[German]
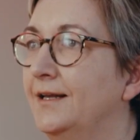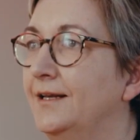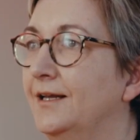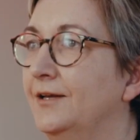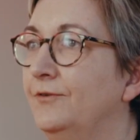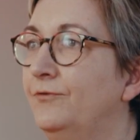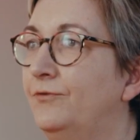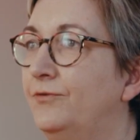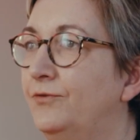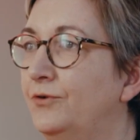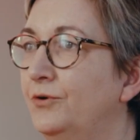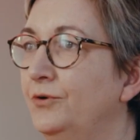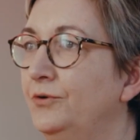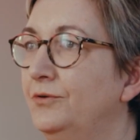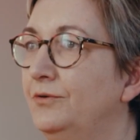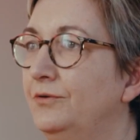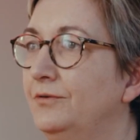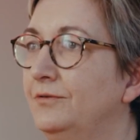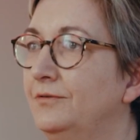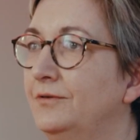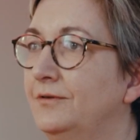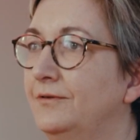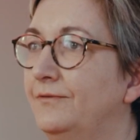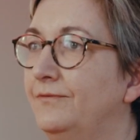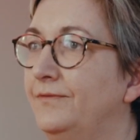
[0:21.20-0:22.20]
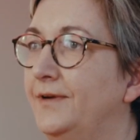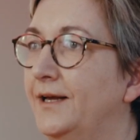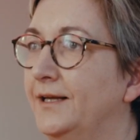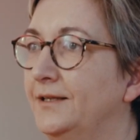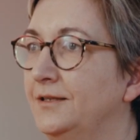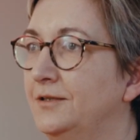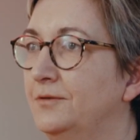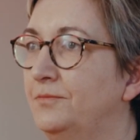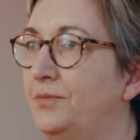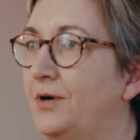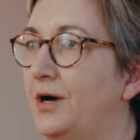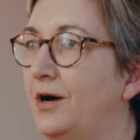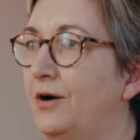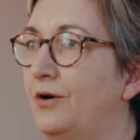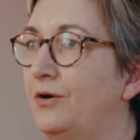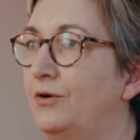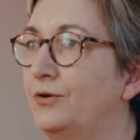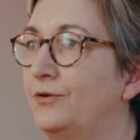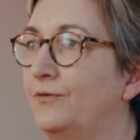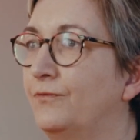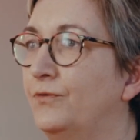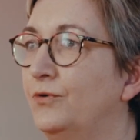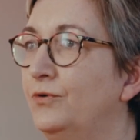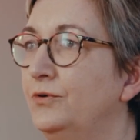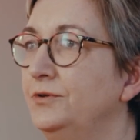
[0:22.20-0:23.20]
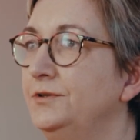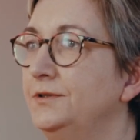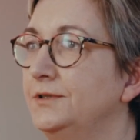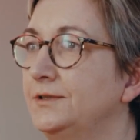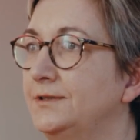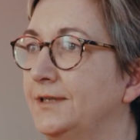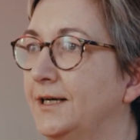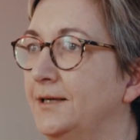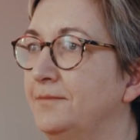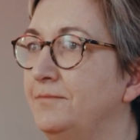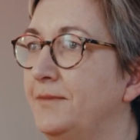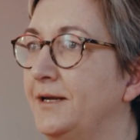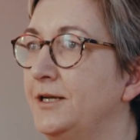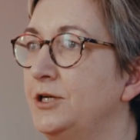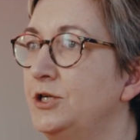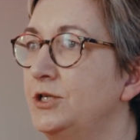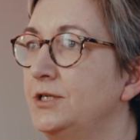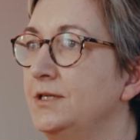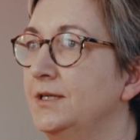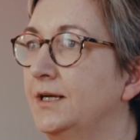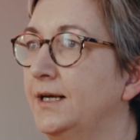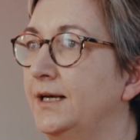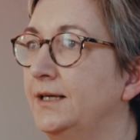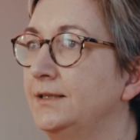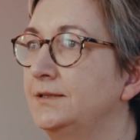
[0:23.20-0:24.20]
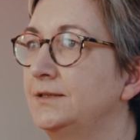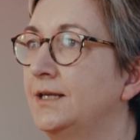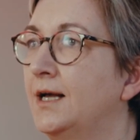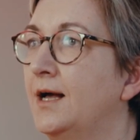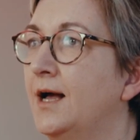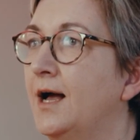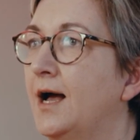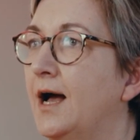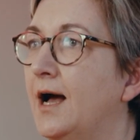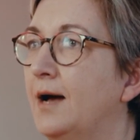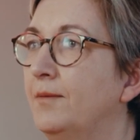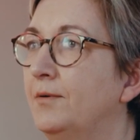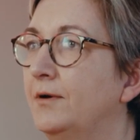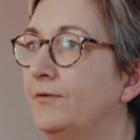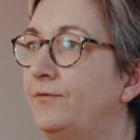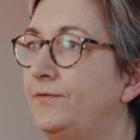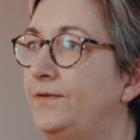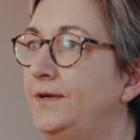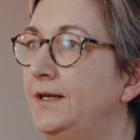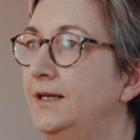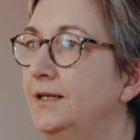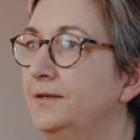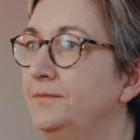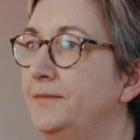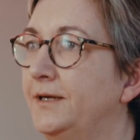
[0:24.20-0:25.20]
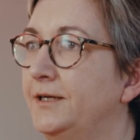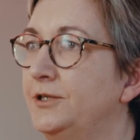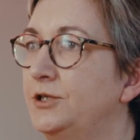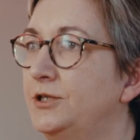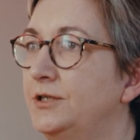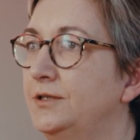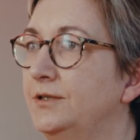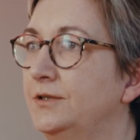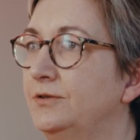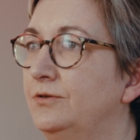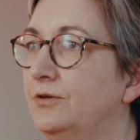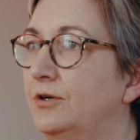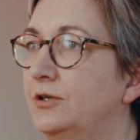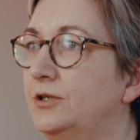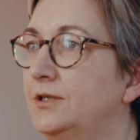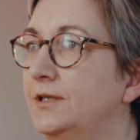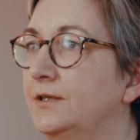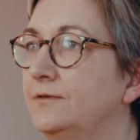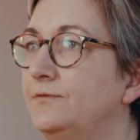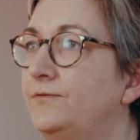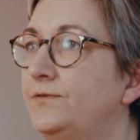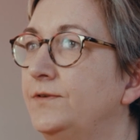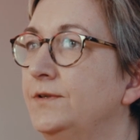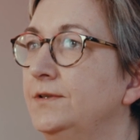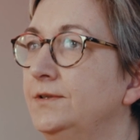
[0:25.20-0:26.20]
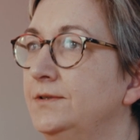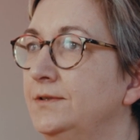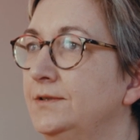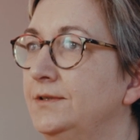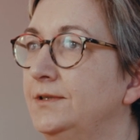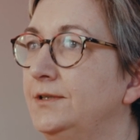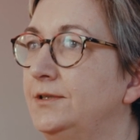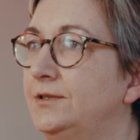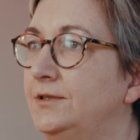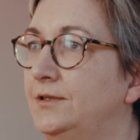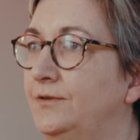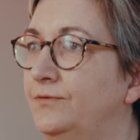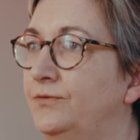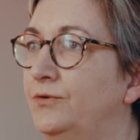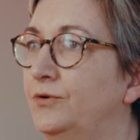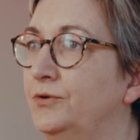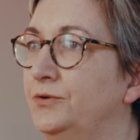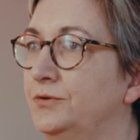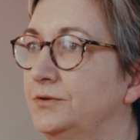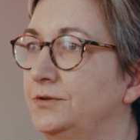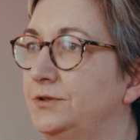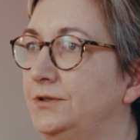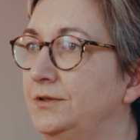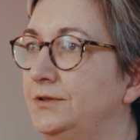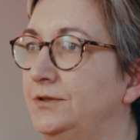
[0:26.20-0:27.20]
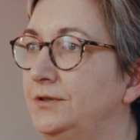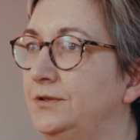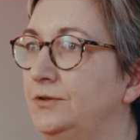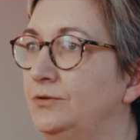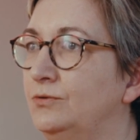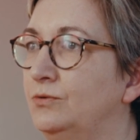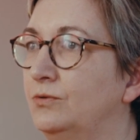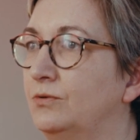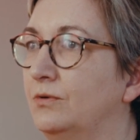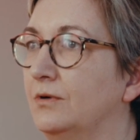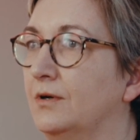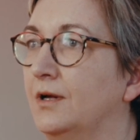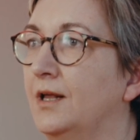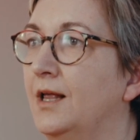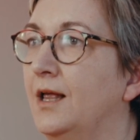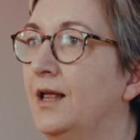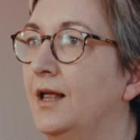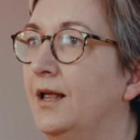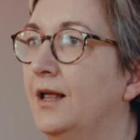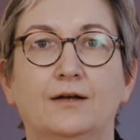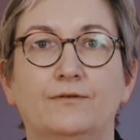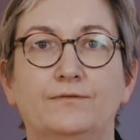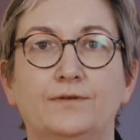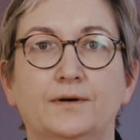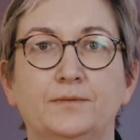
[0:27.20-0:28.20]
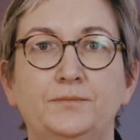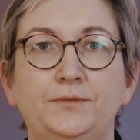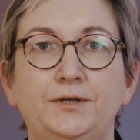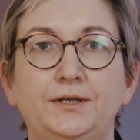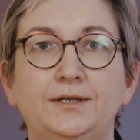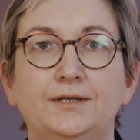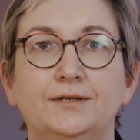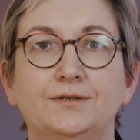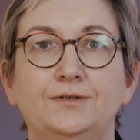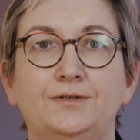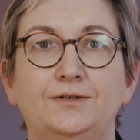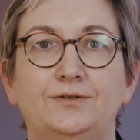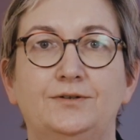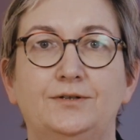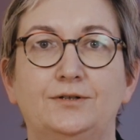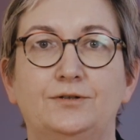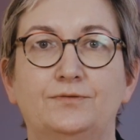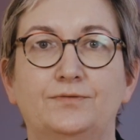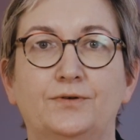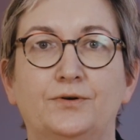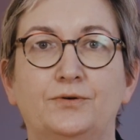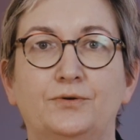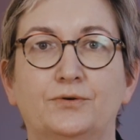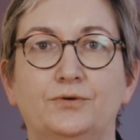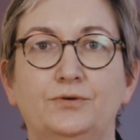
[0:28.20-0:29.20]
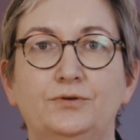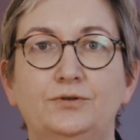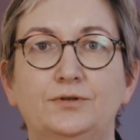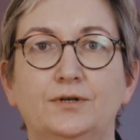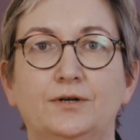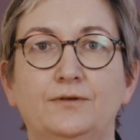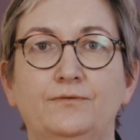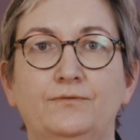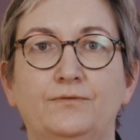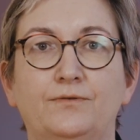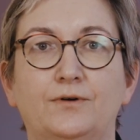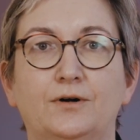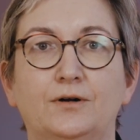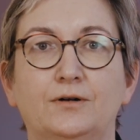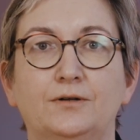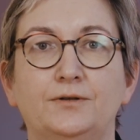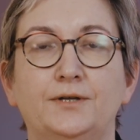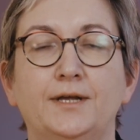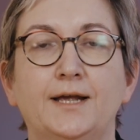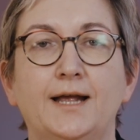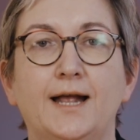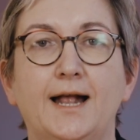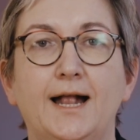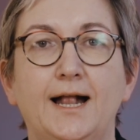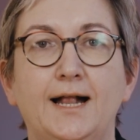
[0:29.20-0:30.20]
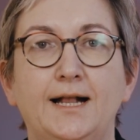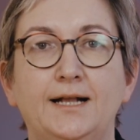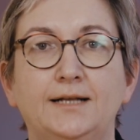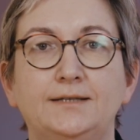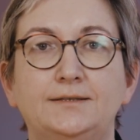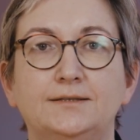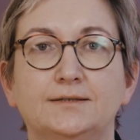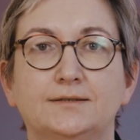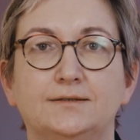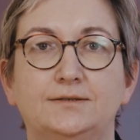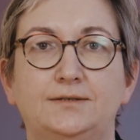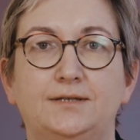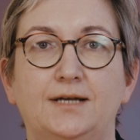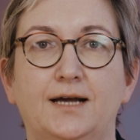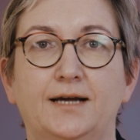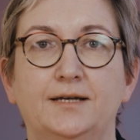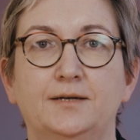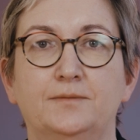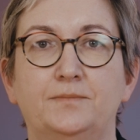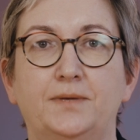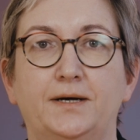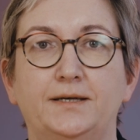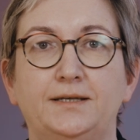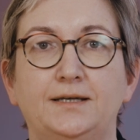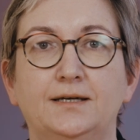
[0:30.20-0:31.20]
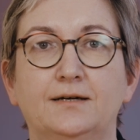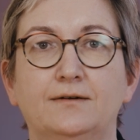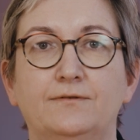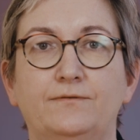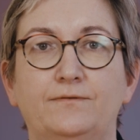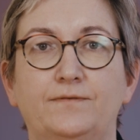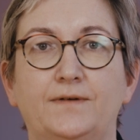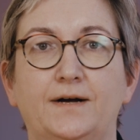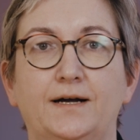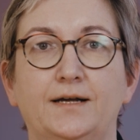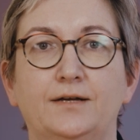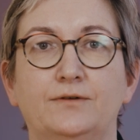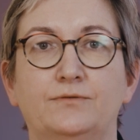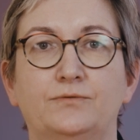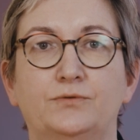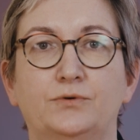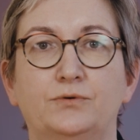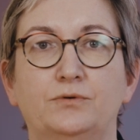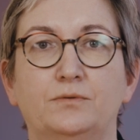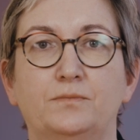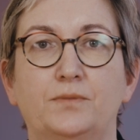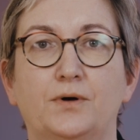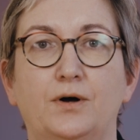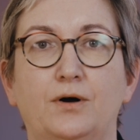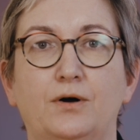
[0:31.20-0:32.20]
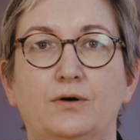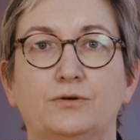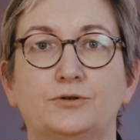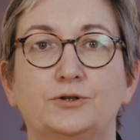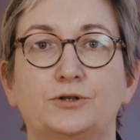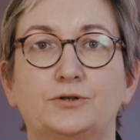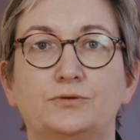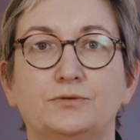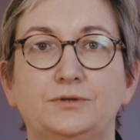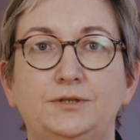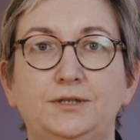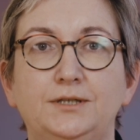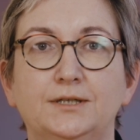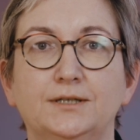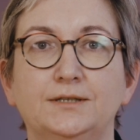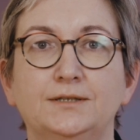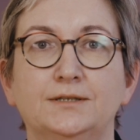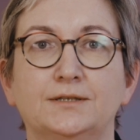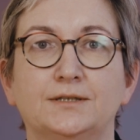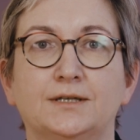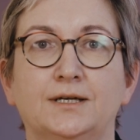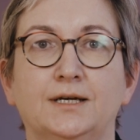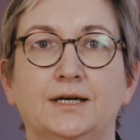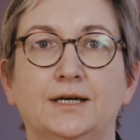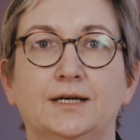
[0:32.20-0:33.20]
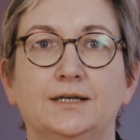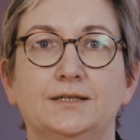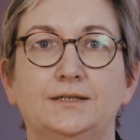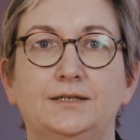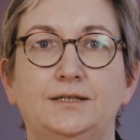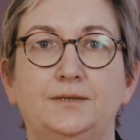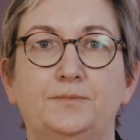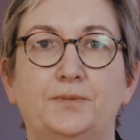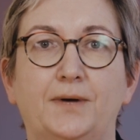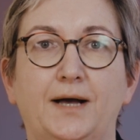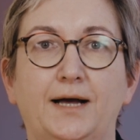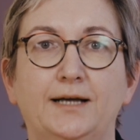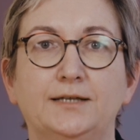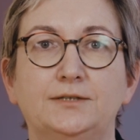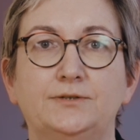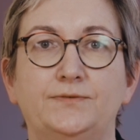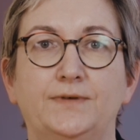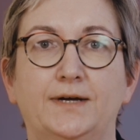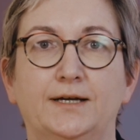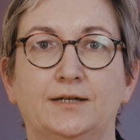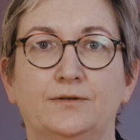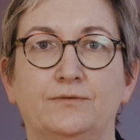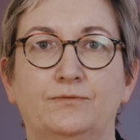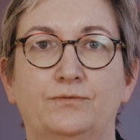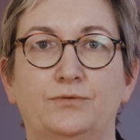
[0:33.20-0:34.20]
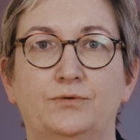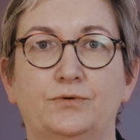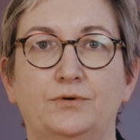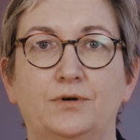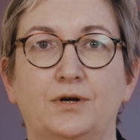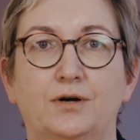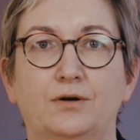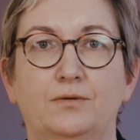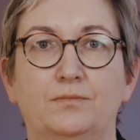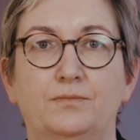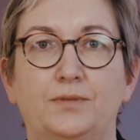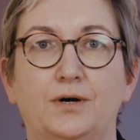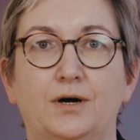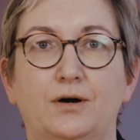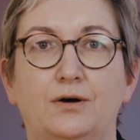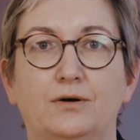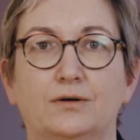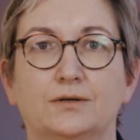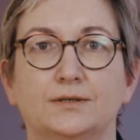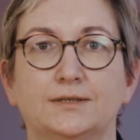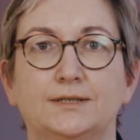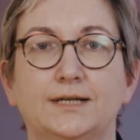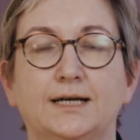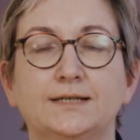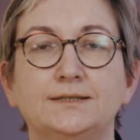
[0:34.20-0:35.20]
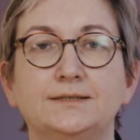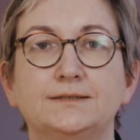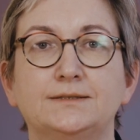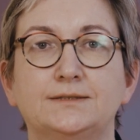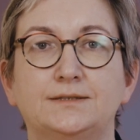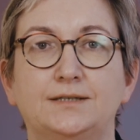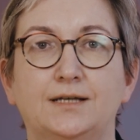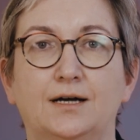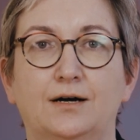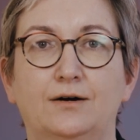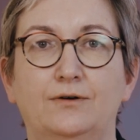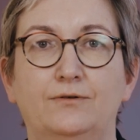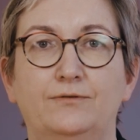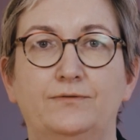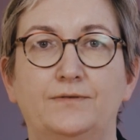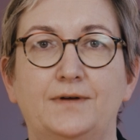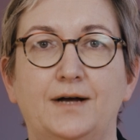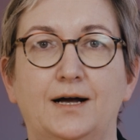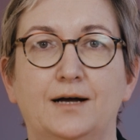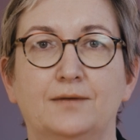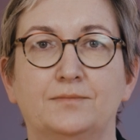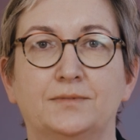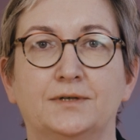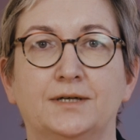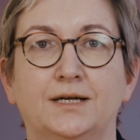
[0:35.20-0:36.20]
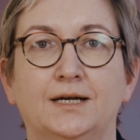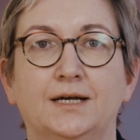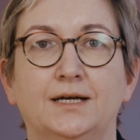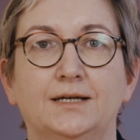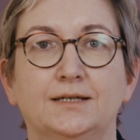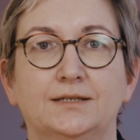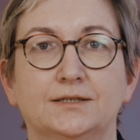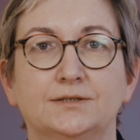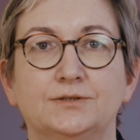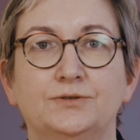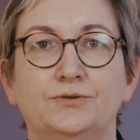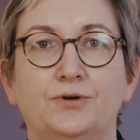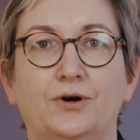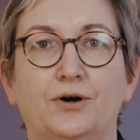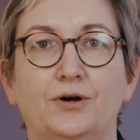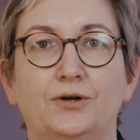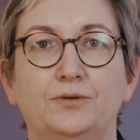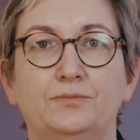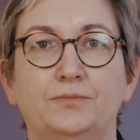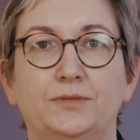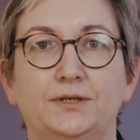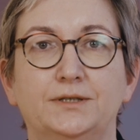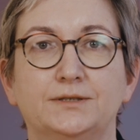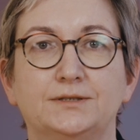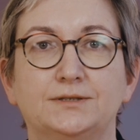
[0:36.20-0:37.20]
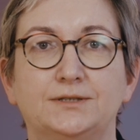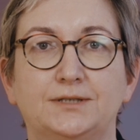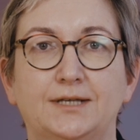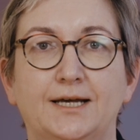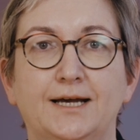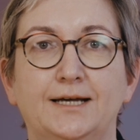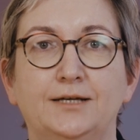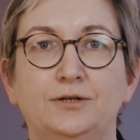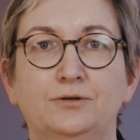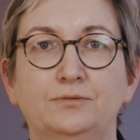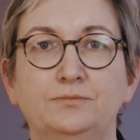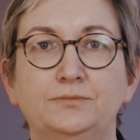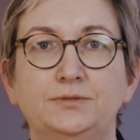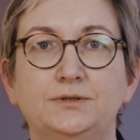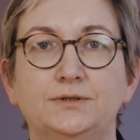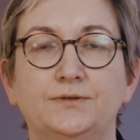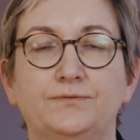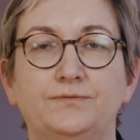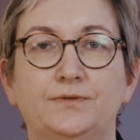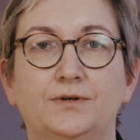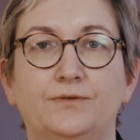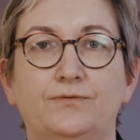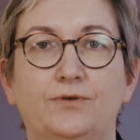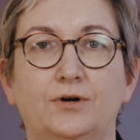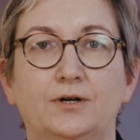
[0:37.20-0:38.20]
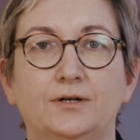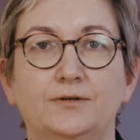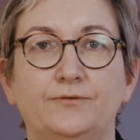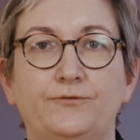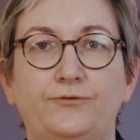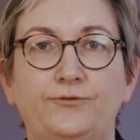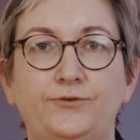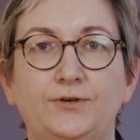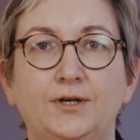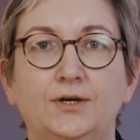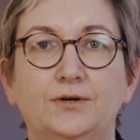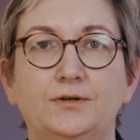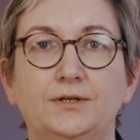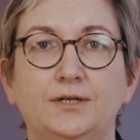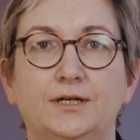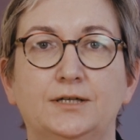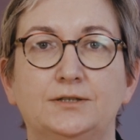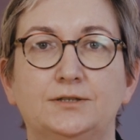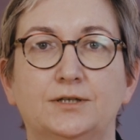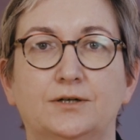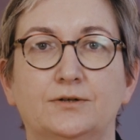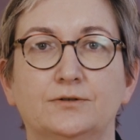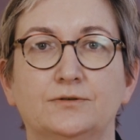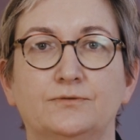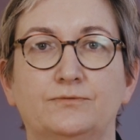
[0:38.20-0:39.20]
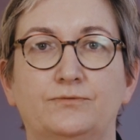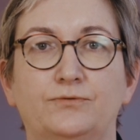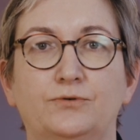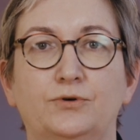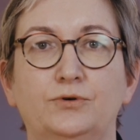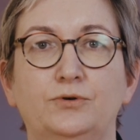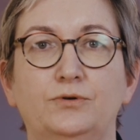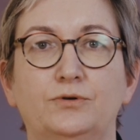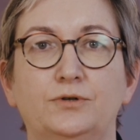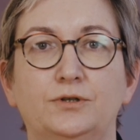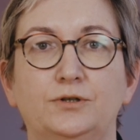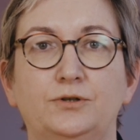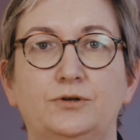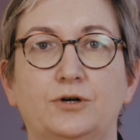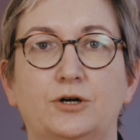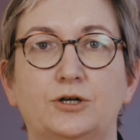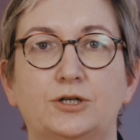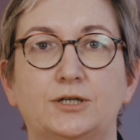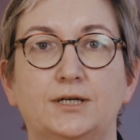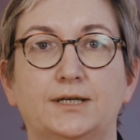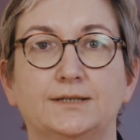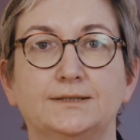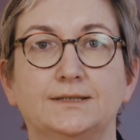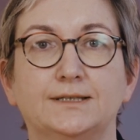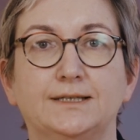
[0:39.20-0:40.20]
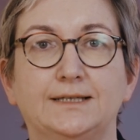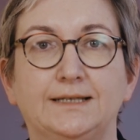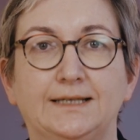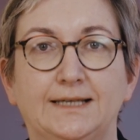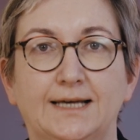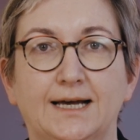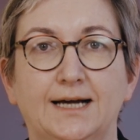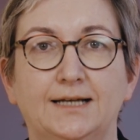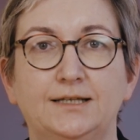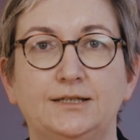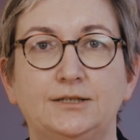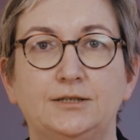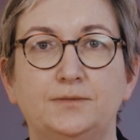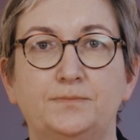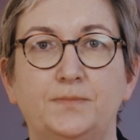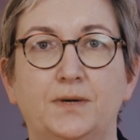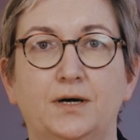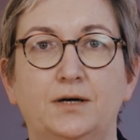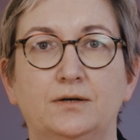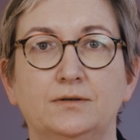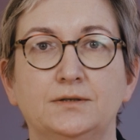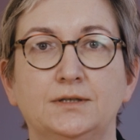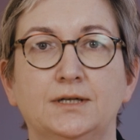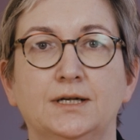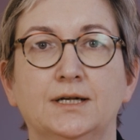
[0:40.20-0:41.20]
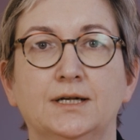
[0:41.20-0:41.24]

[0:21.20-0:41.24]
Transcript: Denn Wohnungen werden gebraucht. Wohnen ist ein Menschenrecht, aber viele Menschen in Deutschland finden nicht die Wohnung, die sie suchen. Familien, die sich vergrößern wollen, Ältere, die eine barrierefreie Wohnung brauchen, Studierende, die preiswerten Wohnraum brauchen. Das ist die Aufgabe des neuen Ministeriums. Wir wollen 400.000 Wohnungen in Deutschland jährlich bauen,